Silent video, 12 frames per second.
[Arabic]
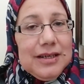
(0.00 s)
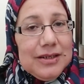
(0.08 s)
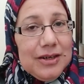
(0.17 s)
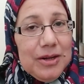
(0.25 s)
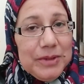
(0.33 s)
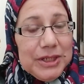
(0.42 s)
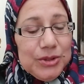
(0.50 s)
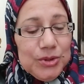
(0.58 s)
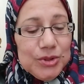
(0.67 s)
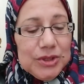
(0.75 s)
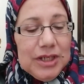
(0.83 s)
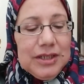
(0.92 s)
رابع
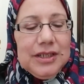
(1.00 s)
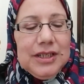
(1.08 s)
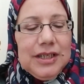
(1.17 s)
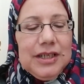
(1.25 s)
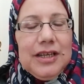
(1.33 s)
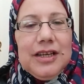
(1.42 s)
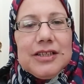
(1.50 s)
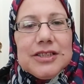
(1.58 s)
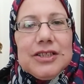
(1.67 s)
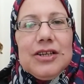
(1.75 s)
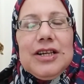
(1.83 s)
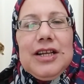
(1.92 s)
نقطة
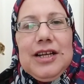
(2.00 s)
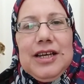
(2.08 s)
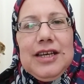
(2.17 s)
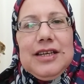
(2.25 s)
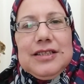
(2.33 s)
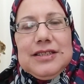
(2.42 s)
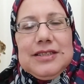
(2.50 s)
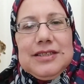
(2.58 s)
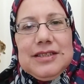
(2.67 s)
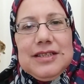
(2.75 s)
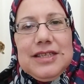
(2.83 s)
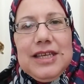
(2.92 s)
اكسري الحاجز